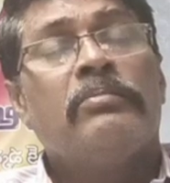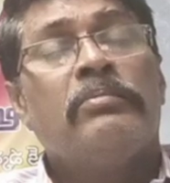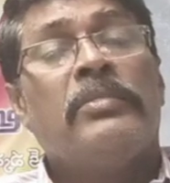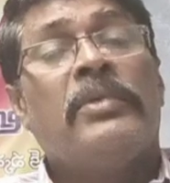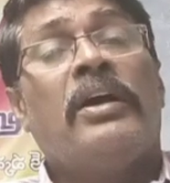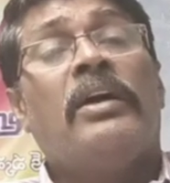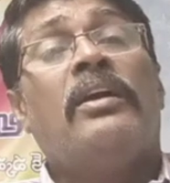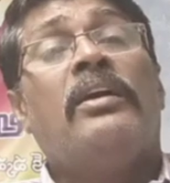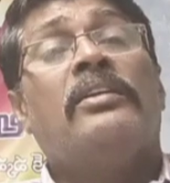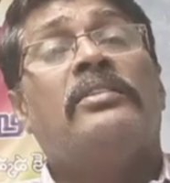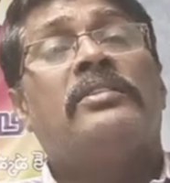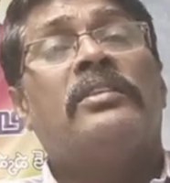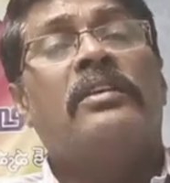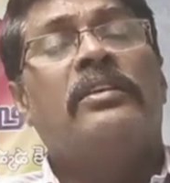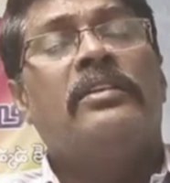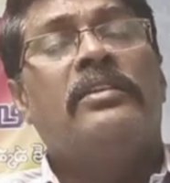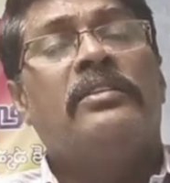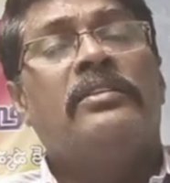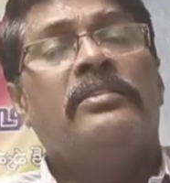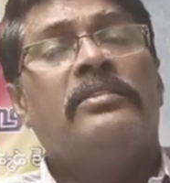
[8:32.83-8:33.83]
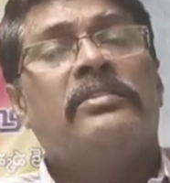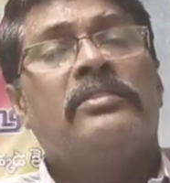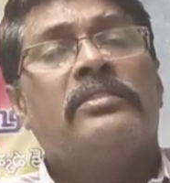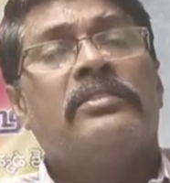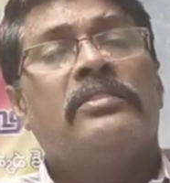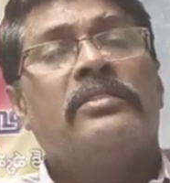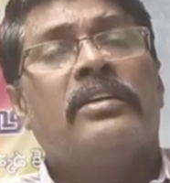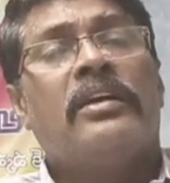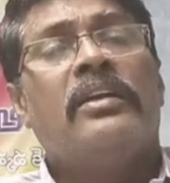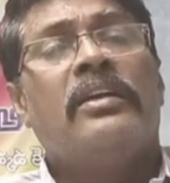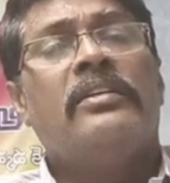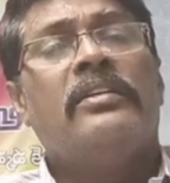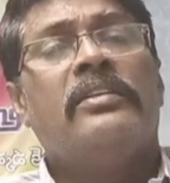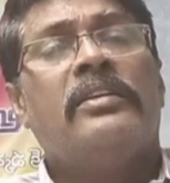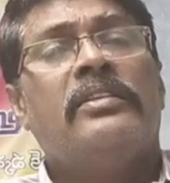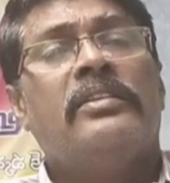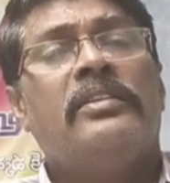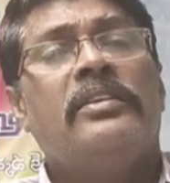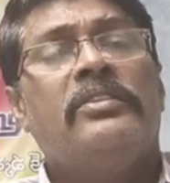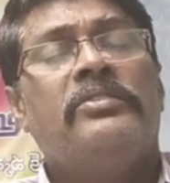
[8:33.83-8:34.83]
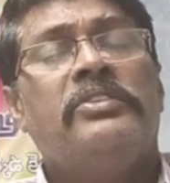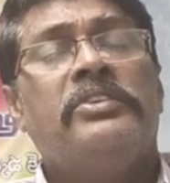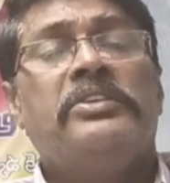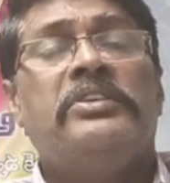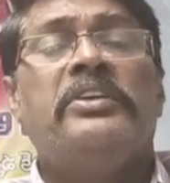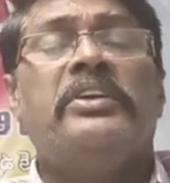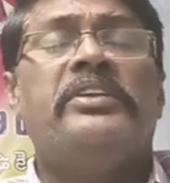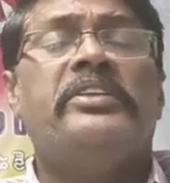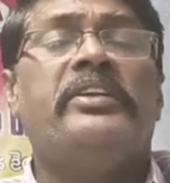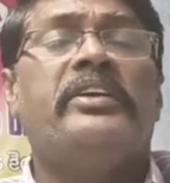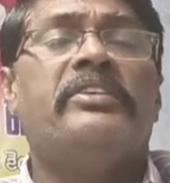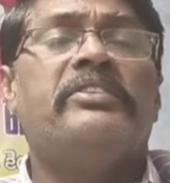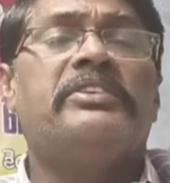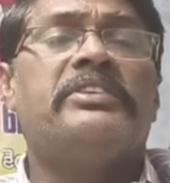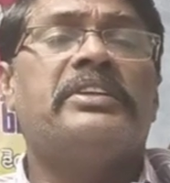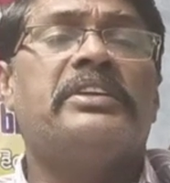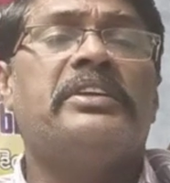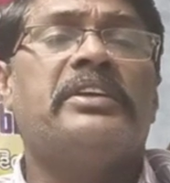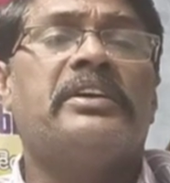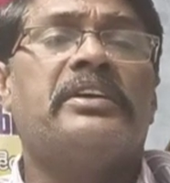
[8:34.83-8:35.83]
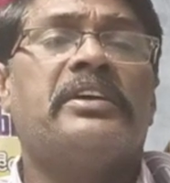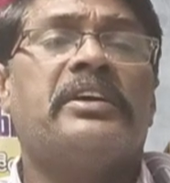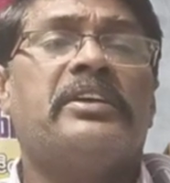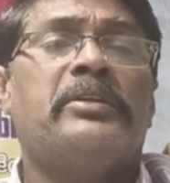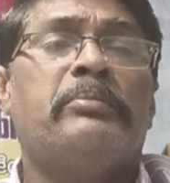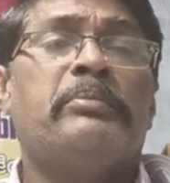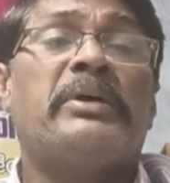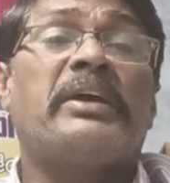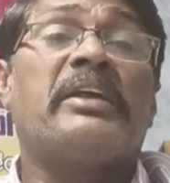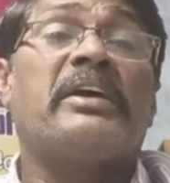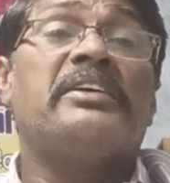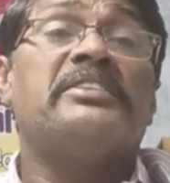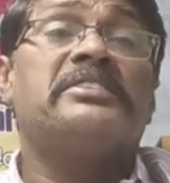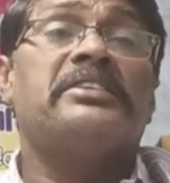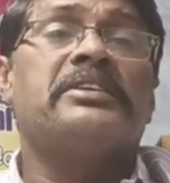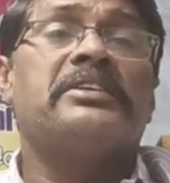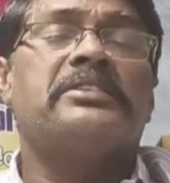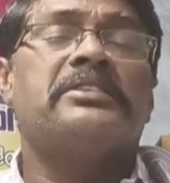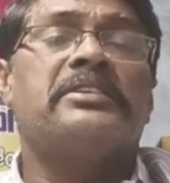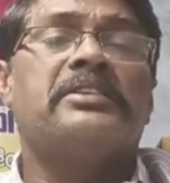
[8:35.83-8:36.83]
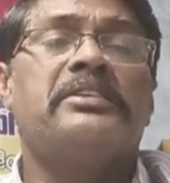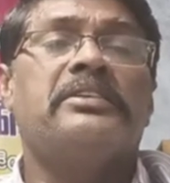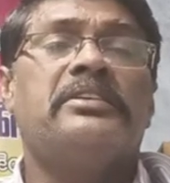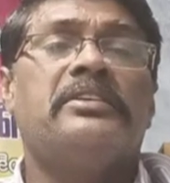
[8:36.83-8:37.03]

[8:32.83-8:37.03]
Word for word: మహాతల్లి కాళికాదేవి ఏ దేవతైనా కానీ పరాశక్తి